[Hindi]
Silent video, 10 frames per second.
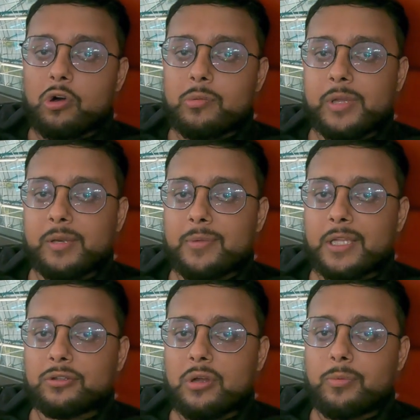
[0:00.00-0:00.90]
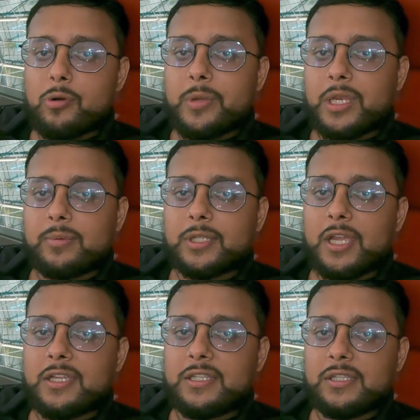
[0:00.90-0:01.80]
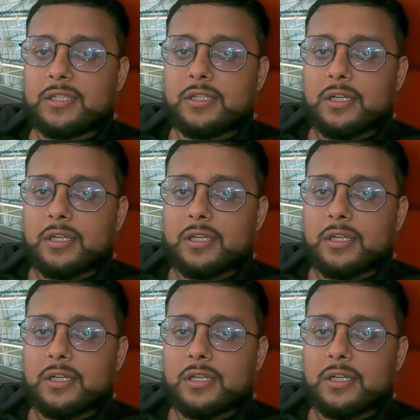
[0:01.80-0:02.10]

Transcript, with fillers: और मेन बात तो आपको मैंने बताई थी